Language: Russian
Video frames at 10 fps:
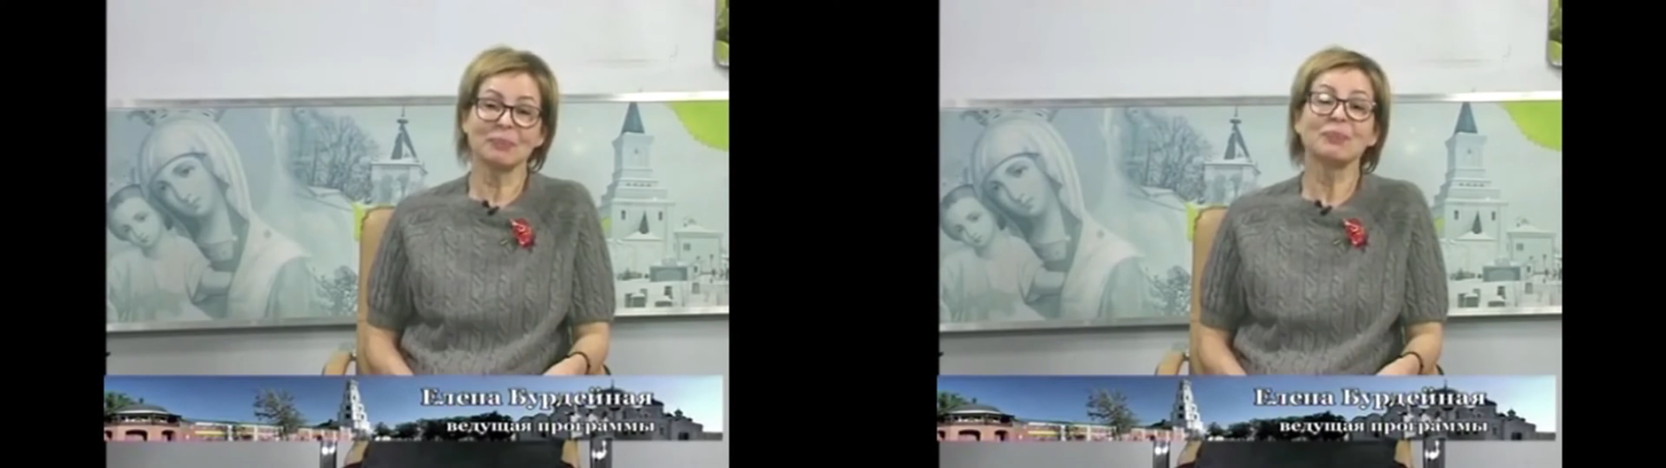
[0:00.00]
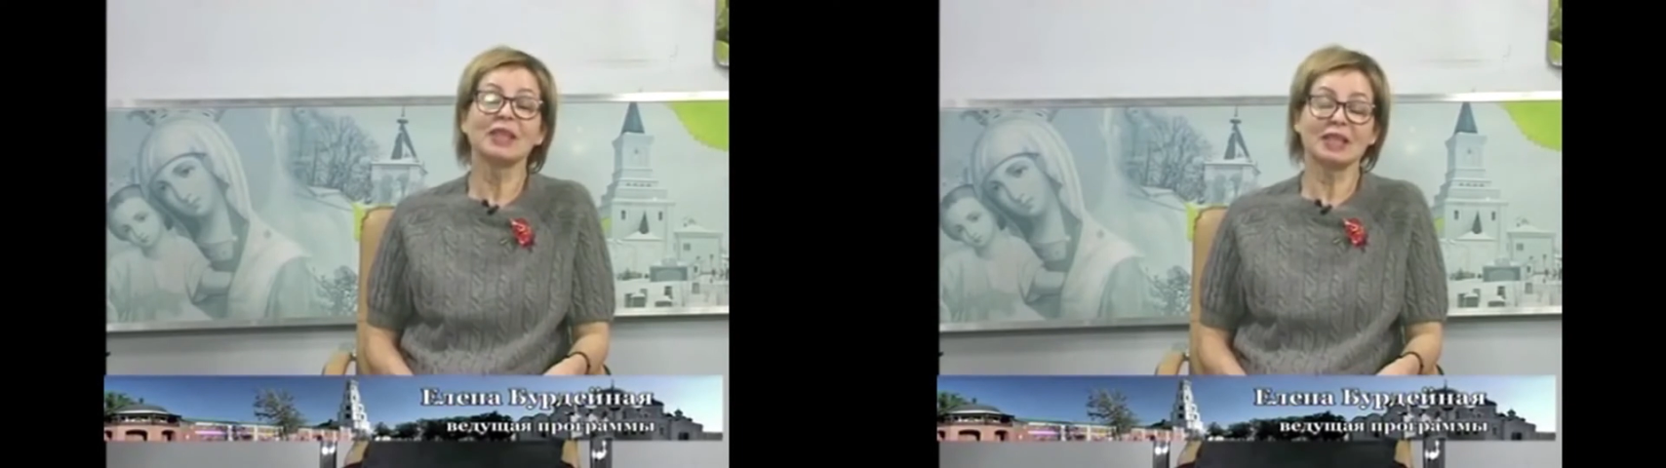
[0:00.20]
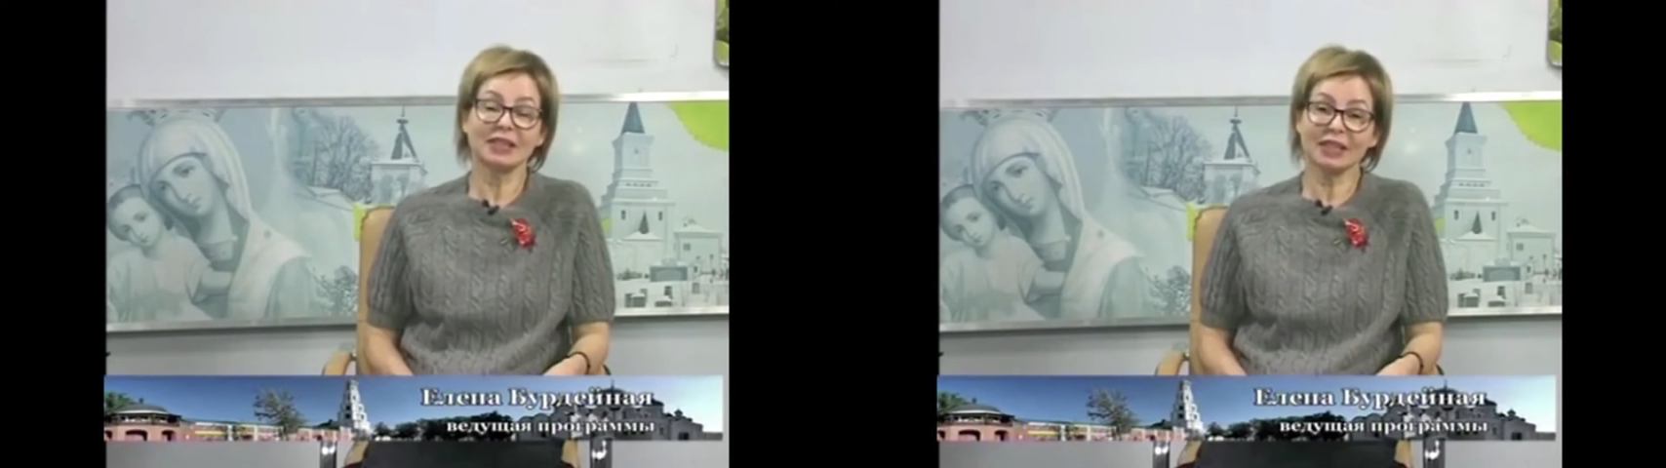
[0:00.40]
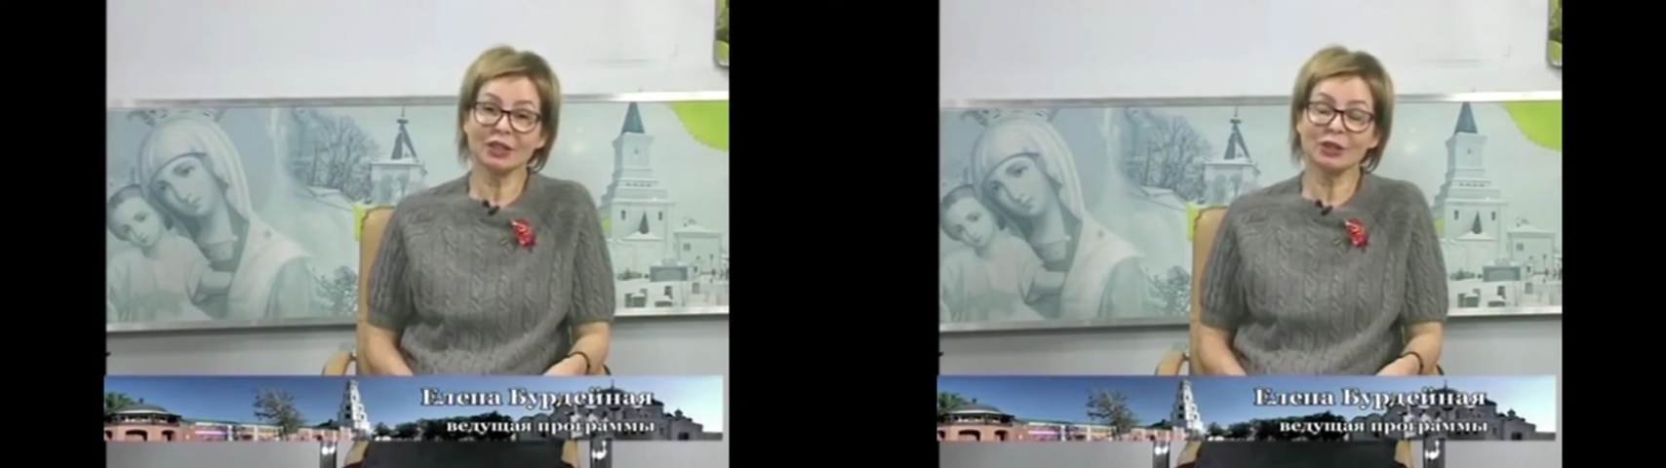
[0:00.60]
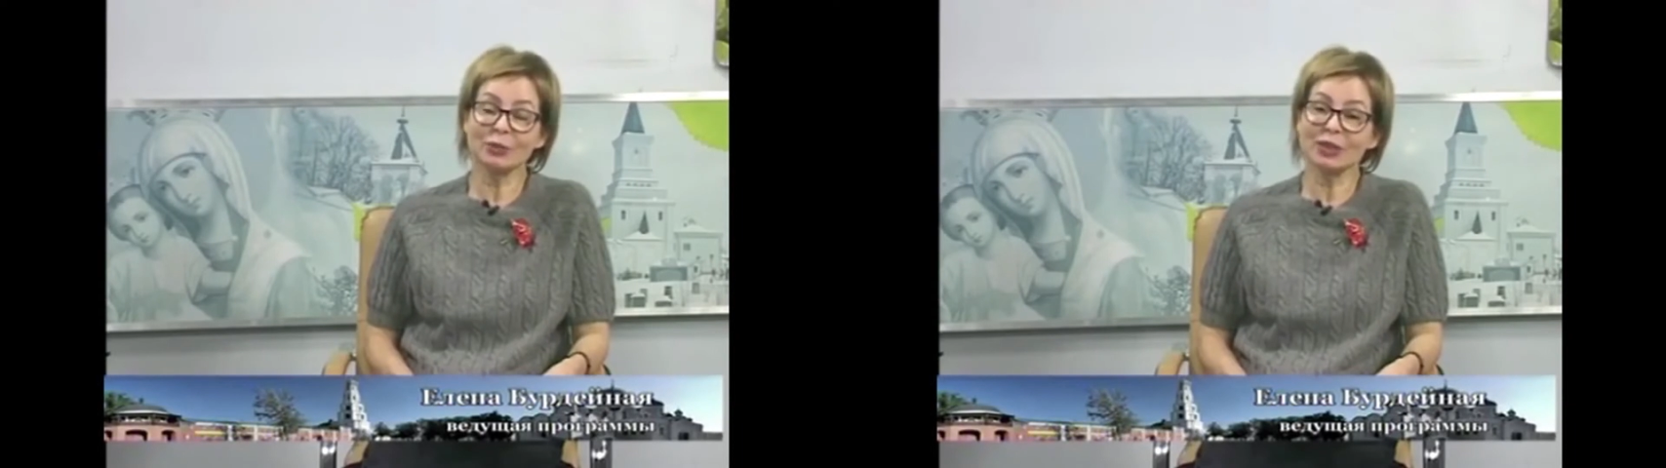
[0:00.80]
Я с
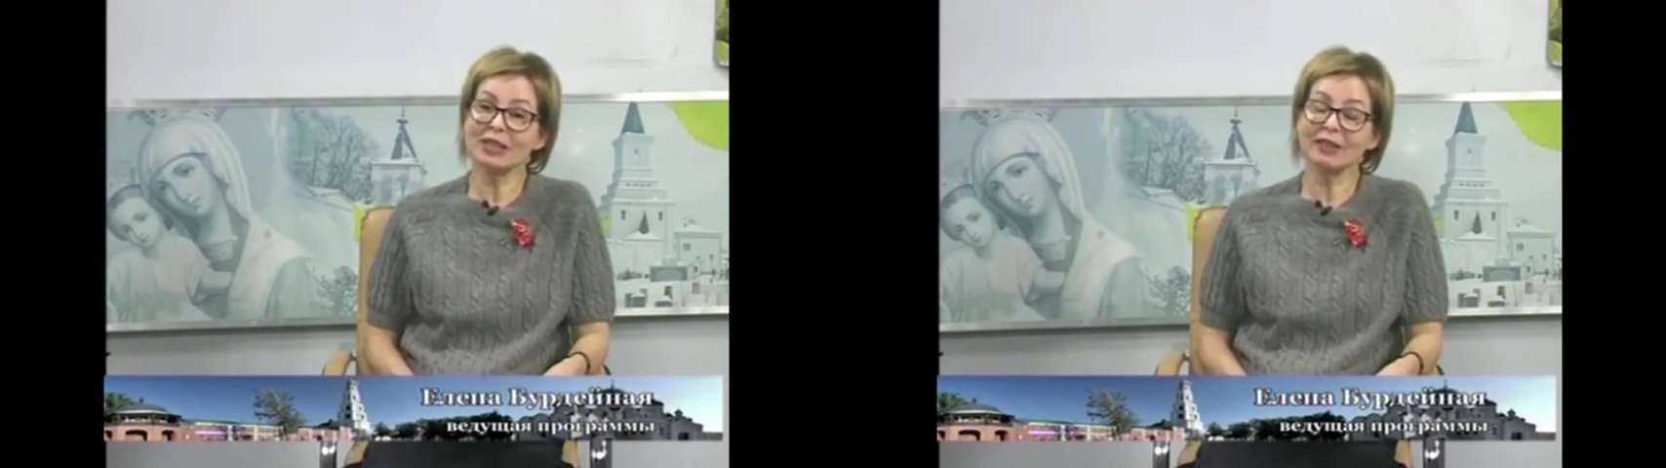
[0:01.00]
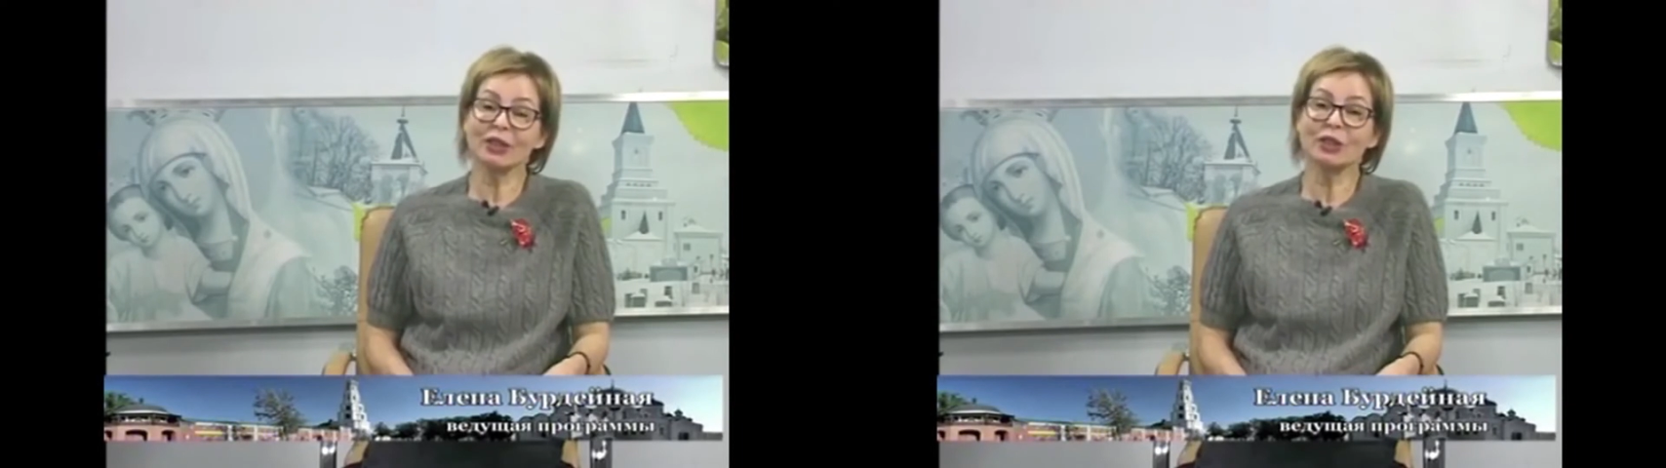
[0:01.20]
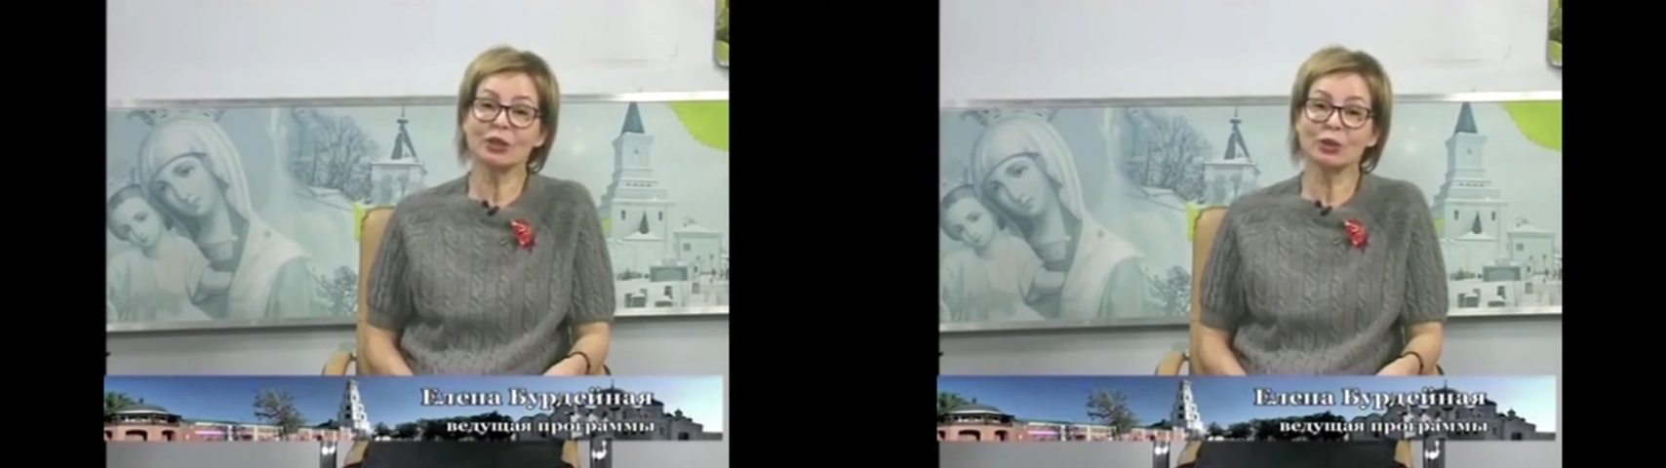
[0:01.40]
радостью представляю нашу